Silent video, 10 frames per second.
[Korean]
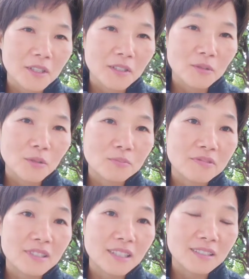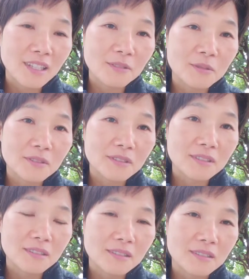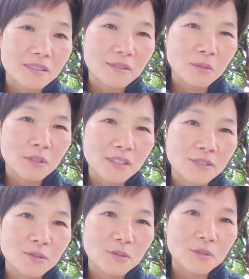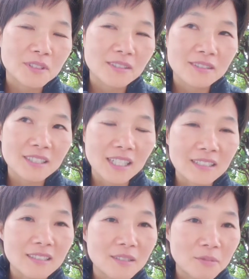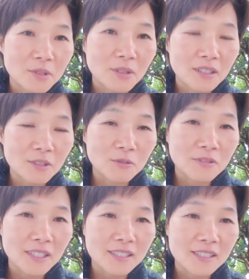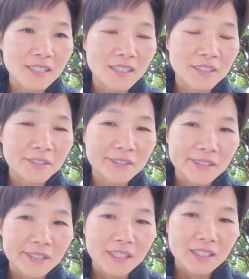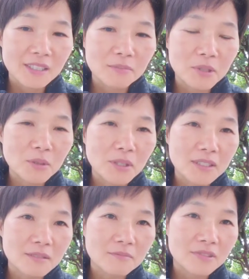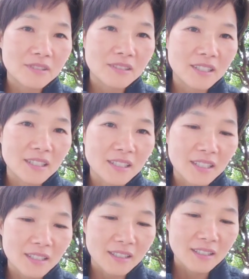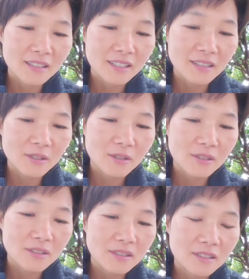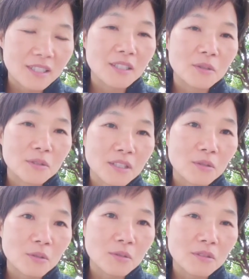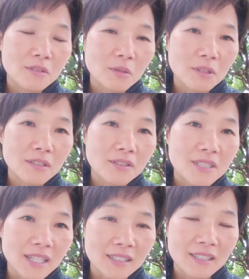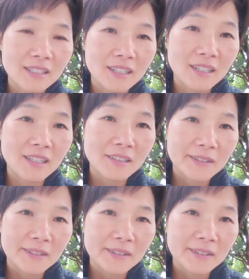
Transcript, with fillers: 또 불의의 사고를 통해서도 이런 장기가 필요한 경우가 있잖아요. 이제 필요하신 분들에게 이제 제대로 된 통로를 통해서 장기가